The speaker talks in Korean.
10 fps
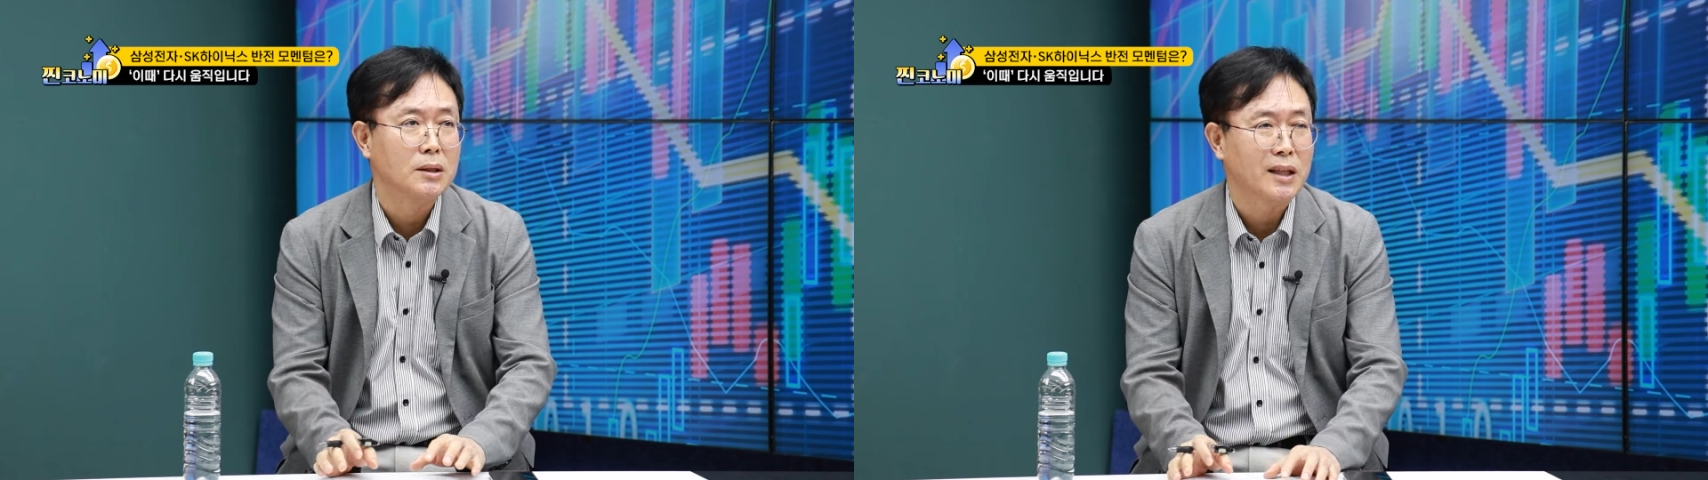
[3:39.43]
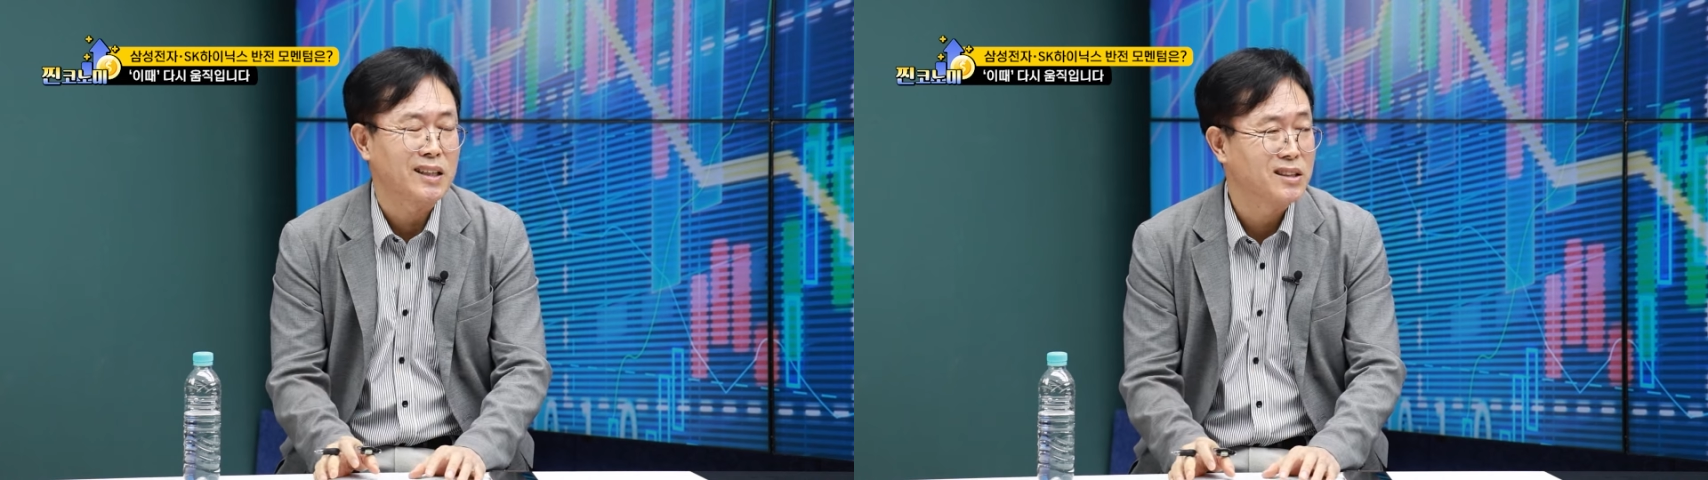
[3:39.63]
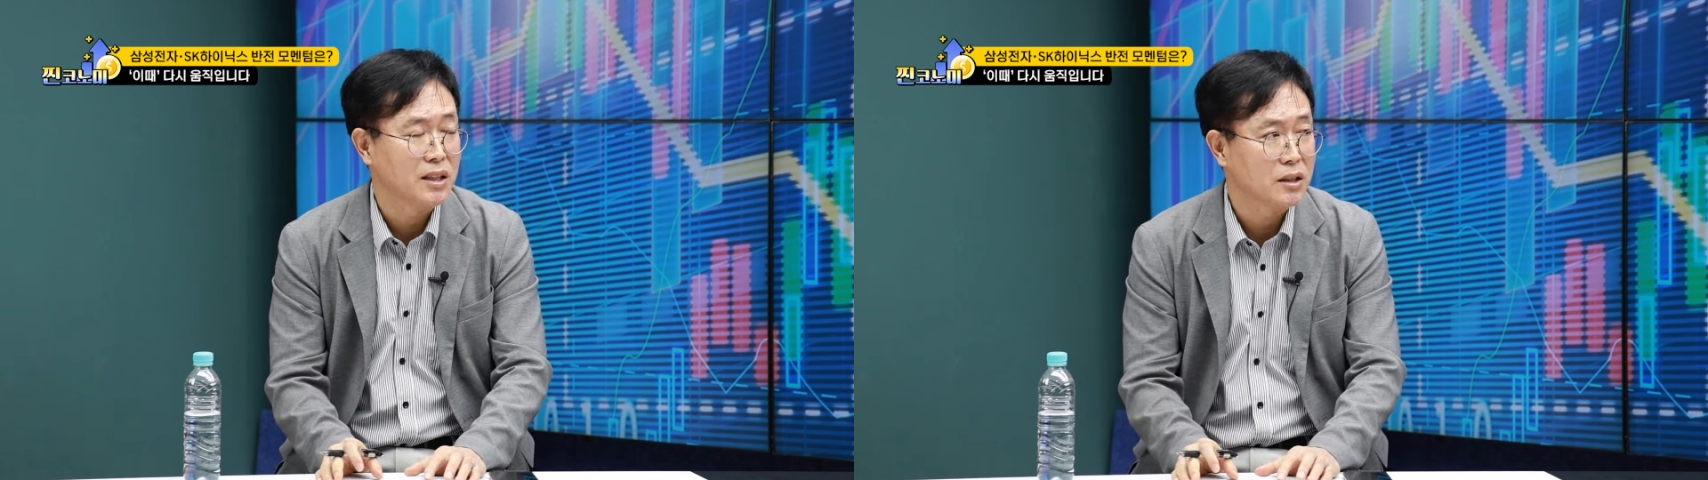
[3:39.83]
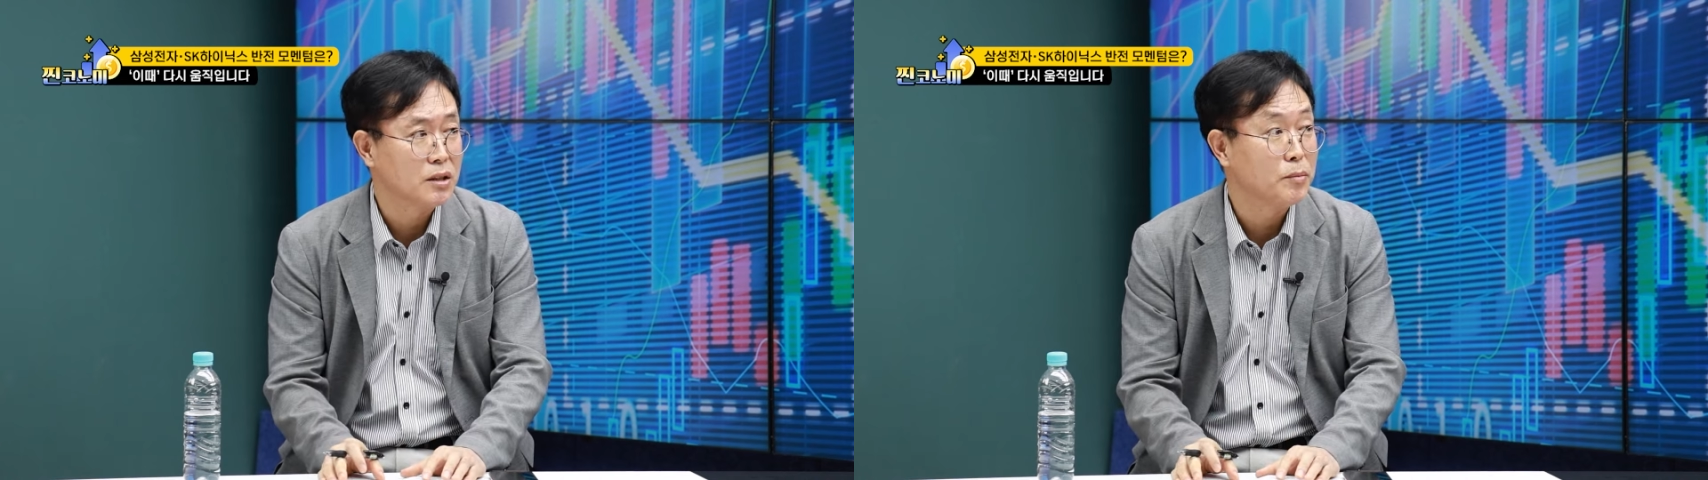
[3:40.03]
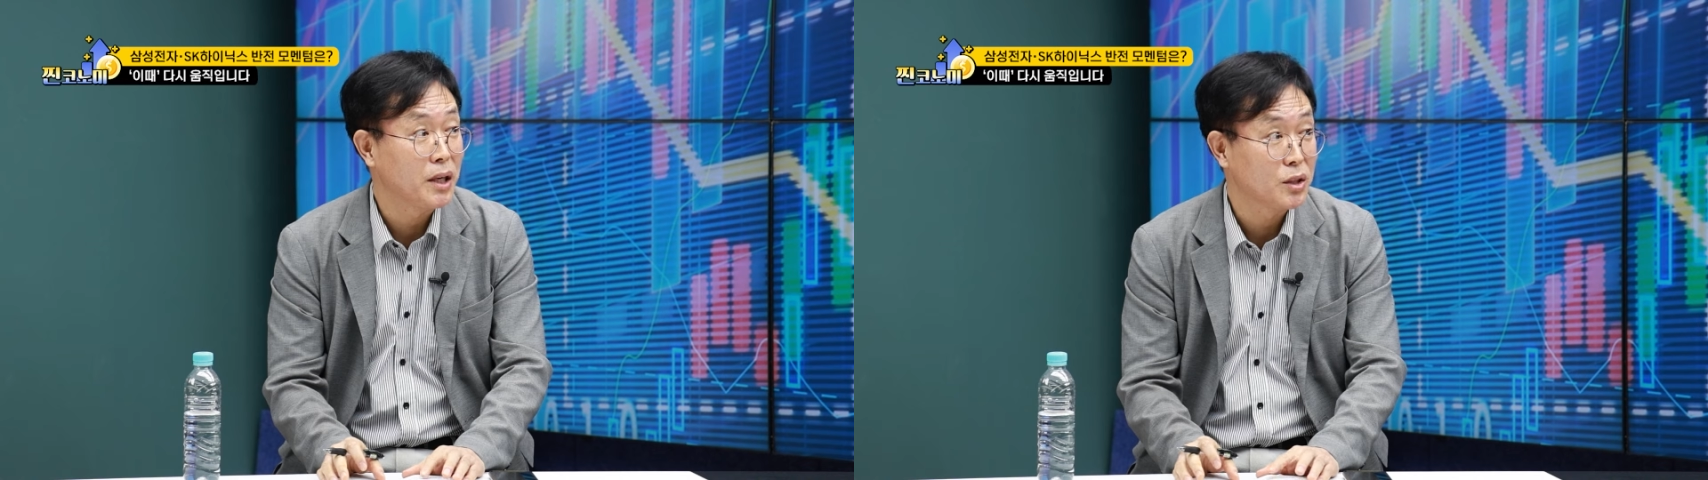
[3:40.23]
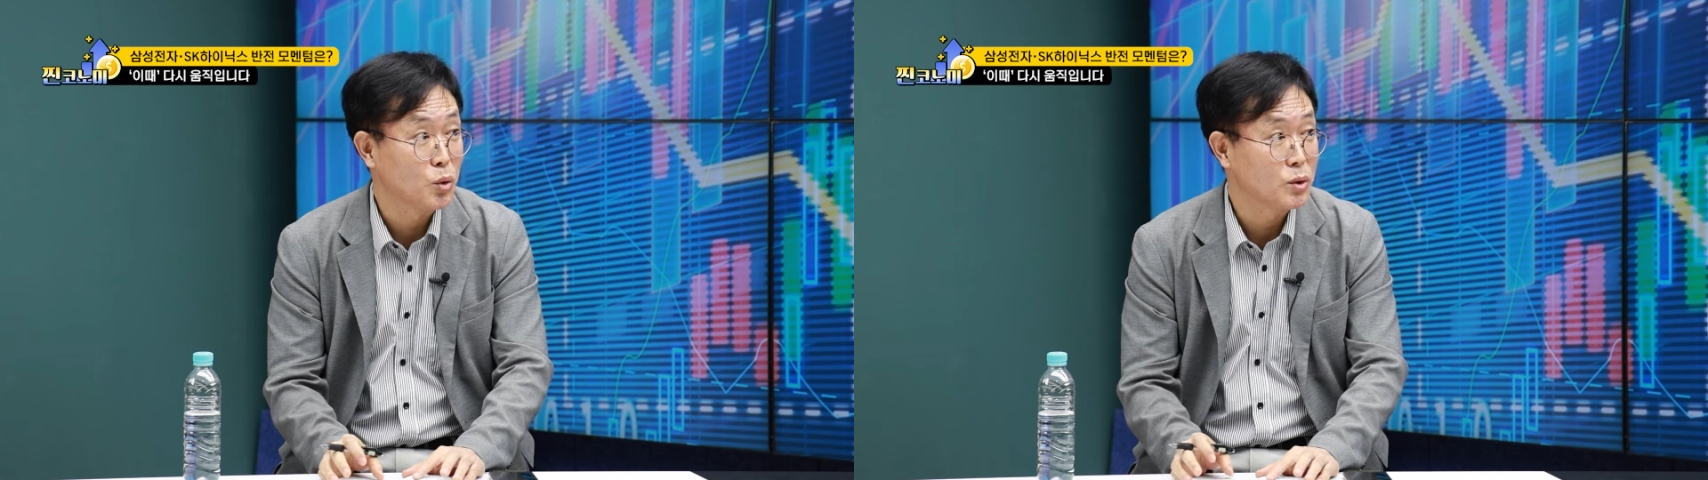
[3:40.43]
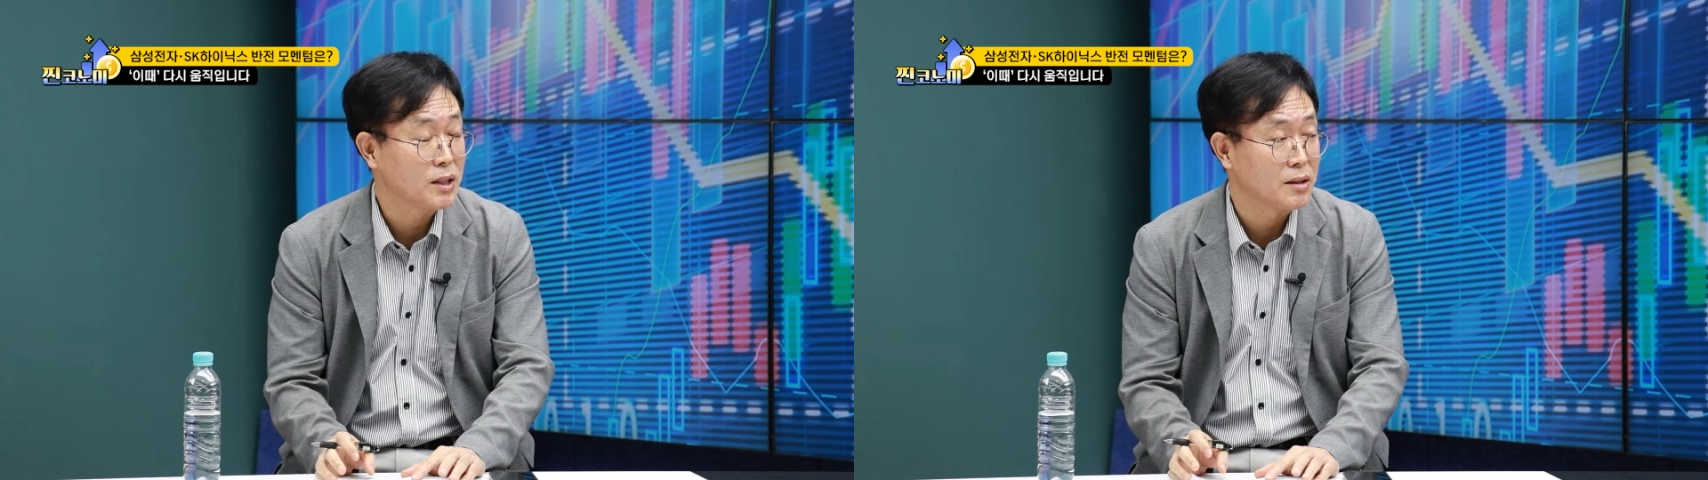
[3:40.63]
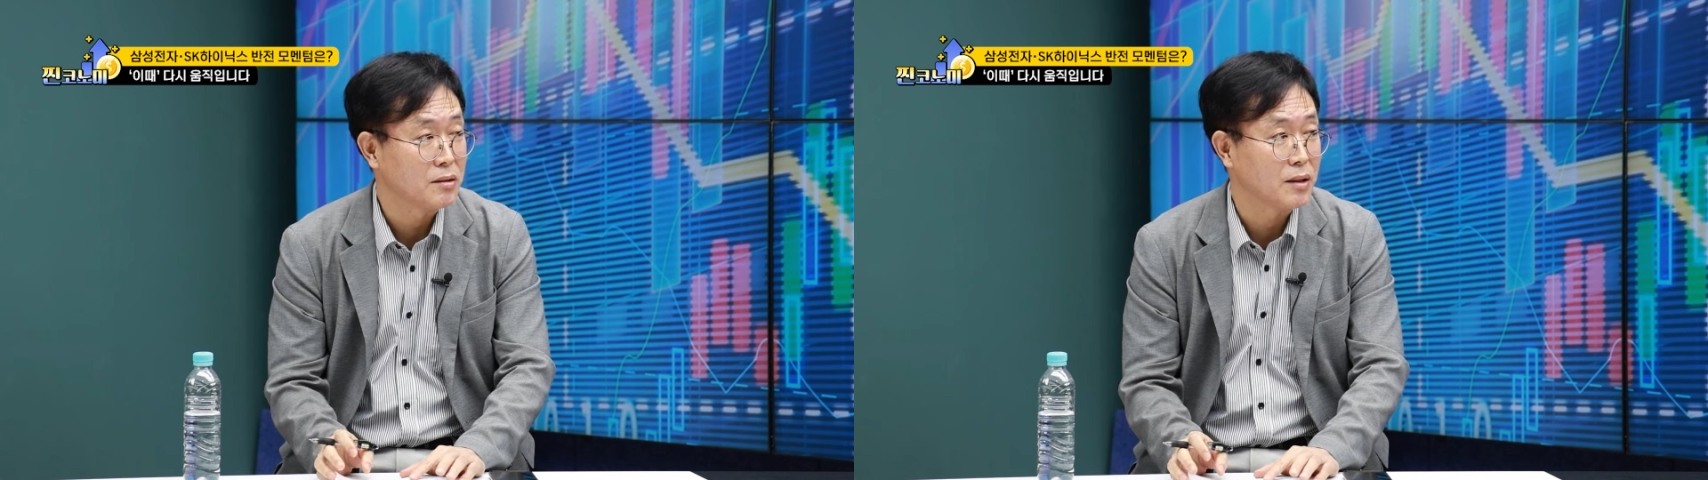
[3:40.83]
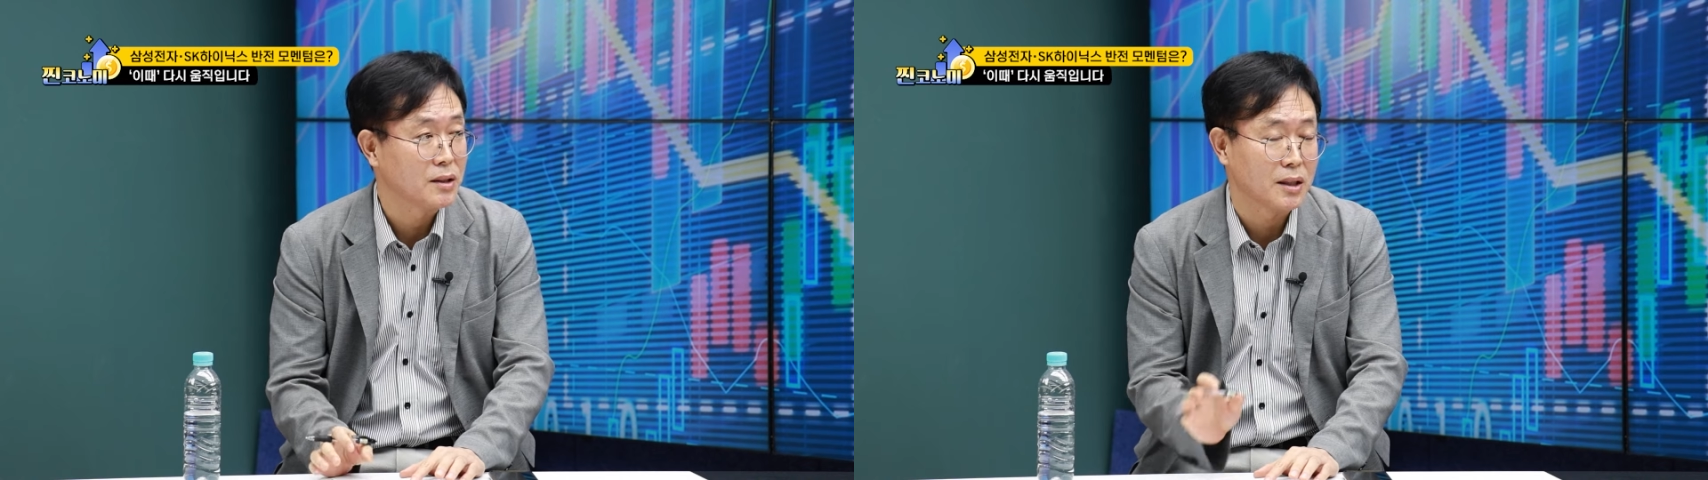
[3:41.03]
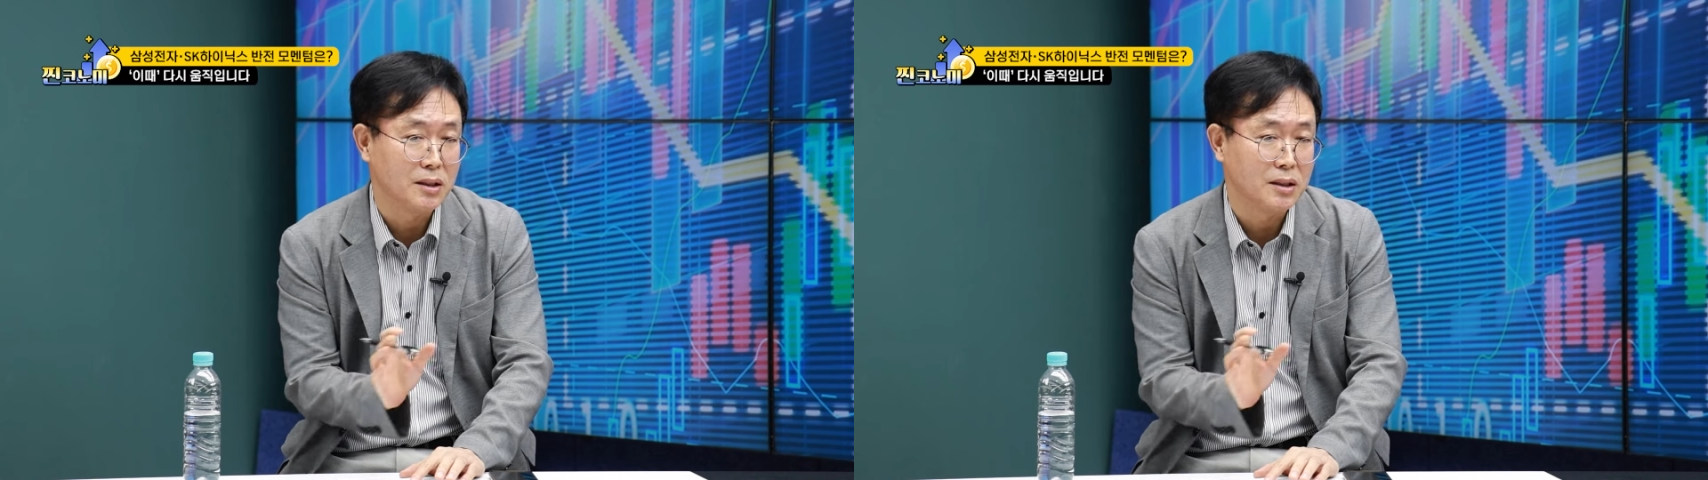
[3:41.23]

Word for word: 당장에 급하게 들어오진 않을 것 같다.